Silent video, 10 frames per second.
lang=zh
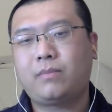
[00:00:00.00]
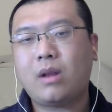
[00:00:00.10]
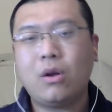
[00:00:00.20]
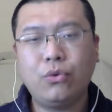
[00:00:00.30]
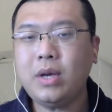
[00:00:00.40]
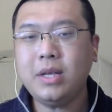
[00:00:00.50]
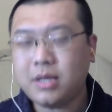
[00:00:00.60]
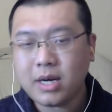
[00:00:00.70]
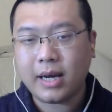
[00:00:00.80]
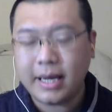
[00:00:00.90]
所以这
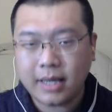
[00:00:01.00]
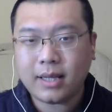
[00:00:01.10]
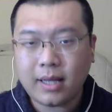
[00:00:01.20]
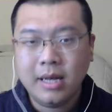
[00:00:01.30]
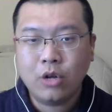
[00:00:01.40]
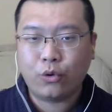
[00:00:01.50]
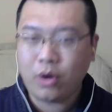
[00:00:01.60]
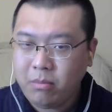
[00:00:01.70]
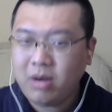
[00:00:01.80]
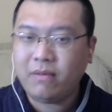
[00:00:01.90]
这给加拿大，所以
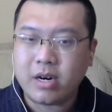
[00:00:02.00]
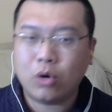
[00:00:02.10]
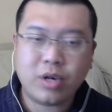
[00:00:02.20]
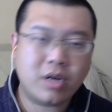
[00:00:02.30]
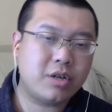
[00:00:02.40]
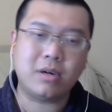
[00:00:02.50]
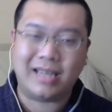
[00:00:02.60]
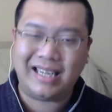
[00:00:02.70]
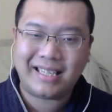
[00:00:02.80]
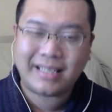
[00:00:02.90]
孟晚舟这个事儿
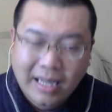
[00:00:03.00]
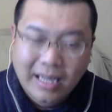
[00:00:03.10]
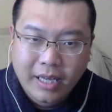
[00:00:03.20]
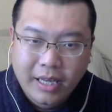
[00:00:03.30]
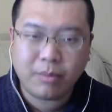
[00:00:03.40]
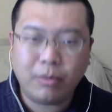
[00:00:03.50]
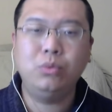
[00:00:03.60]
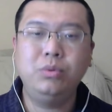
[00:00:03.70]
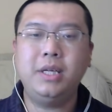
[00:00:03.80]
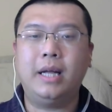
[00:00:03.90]
给加拿大了一个什么
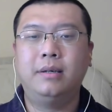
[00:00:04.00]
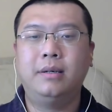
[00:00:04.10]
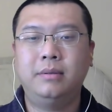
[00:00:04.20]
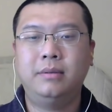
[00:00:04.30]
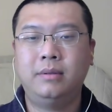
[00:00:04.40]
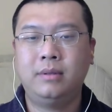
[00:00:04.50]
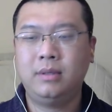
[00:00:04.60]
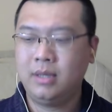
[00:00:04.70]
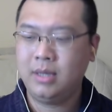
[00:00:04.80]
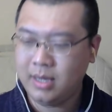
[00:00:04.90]
东西呢？
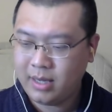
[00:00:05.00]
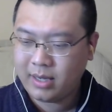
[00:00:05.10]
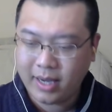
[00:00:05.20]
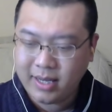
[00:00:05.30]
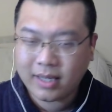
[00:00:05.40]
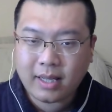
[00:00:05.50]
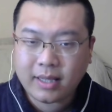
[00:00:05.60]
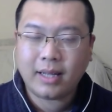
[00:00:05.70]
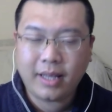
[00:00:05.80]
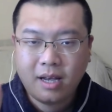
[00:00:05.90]
给加拿
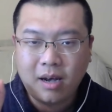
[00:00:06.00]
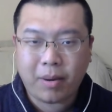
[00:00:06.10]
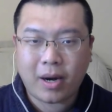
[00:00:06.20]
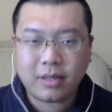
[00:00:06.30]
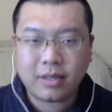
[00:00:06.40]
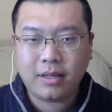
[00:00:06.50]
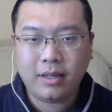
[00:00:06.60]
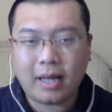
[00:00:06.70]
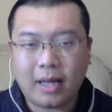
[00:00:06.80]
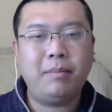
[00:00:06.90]
大了一个 policy
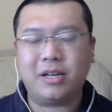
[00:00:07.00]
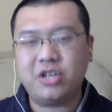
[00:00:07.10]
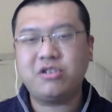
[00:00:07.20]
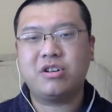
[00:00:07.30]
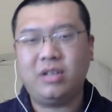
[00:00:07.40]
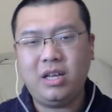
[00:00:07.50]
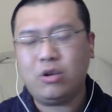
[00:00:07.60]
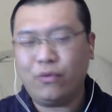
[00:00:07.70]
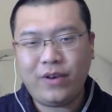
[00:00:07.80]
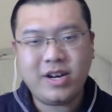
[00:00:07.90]
dilemma，政治上的一
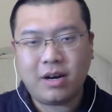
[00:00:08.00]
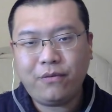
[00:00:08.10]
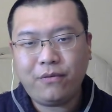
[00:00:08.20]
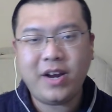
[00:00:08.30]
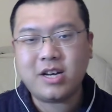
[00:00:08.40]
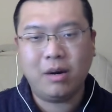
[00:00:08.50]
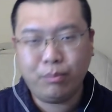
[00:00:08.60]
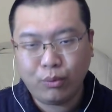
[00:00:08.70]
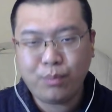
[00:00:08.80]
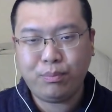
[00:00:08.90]
种非常非常
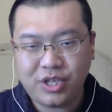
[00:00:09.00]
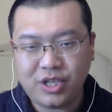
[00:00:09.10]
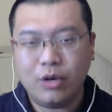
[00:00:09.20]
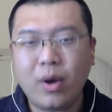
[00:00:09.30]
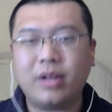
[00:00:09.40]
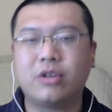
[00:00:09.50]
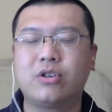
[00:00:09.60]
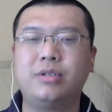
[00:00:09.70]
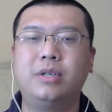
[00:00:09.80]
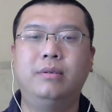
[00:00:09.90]
不不情愿的事情。